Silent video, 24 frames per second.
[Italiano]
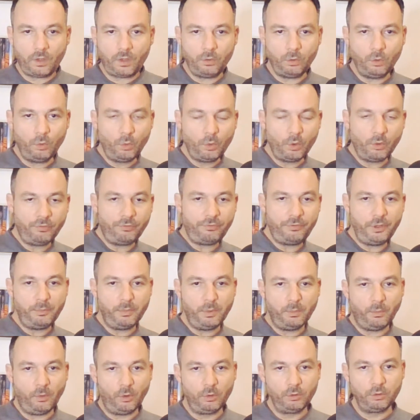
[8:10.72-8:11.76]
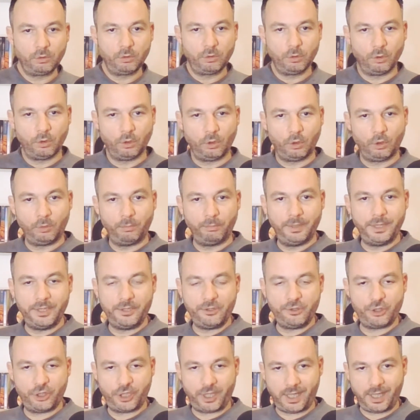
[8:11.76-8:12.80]
Dunque un film molto
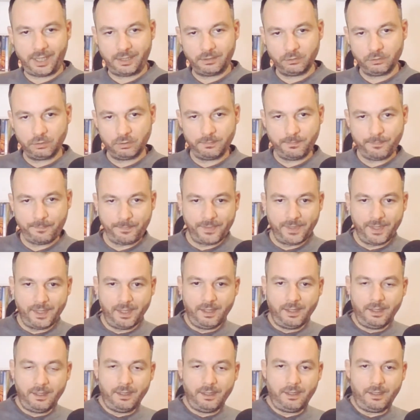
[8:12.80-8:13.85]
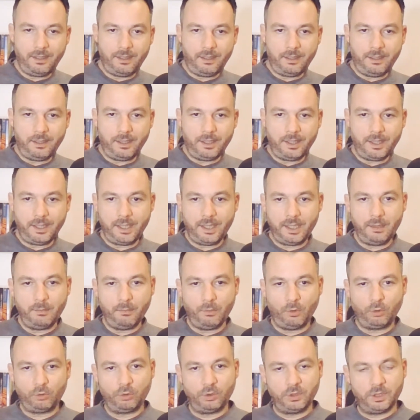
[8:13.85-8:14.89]
ben girato, e è
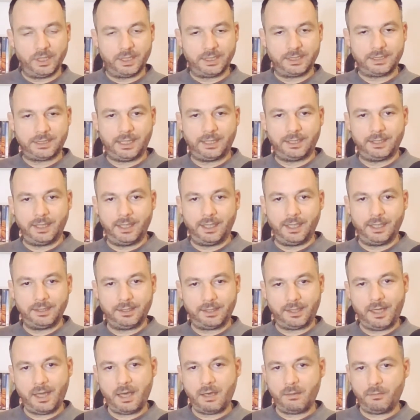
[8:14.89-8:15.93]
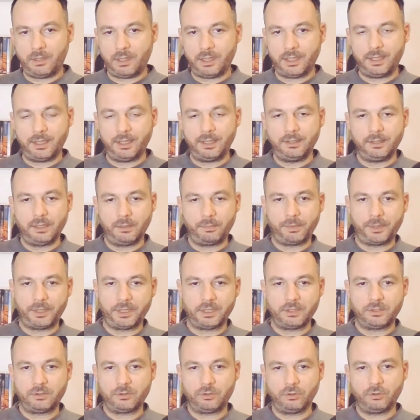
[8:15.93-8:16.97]
molto interessante nella trama e
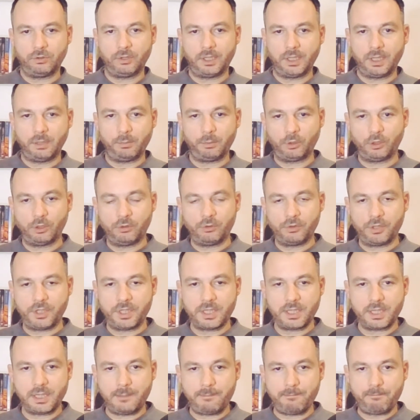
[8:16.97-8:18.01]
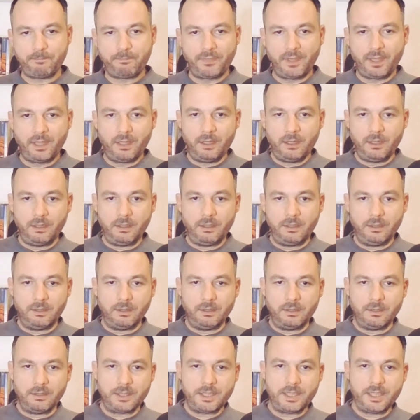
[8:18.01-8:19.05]
nell'interpretazione dei protagonisti.
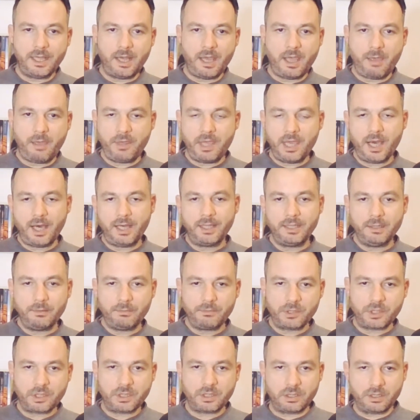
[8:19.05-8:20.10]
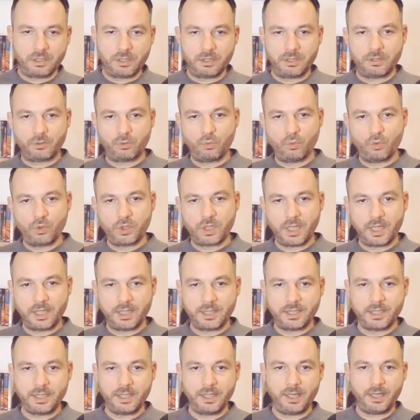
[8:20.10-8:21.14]
Eh, sia Amy Adams, eh, Susan,
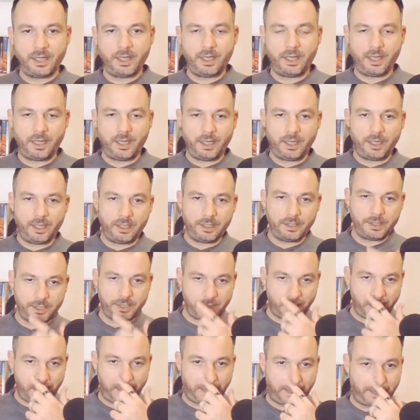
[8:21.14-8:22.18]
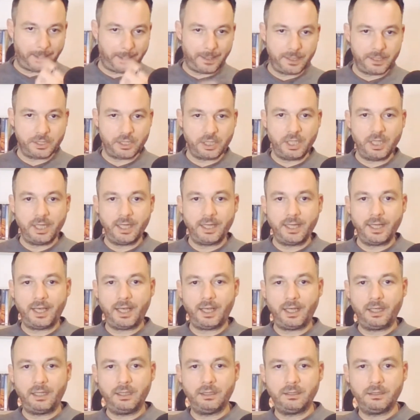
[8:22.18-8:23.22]
sia Jake
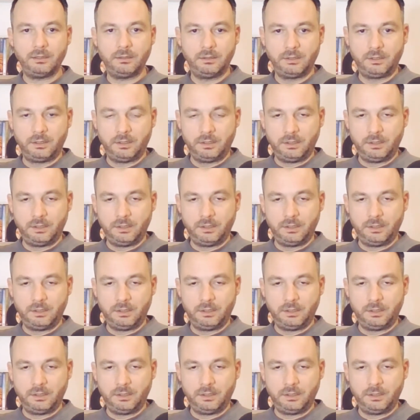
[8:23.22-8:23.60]
Gyllenhaal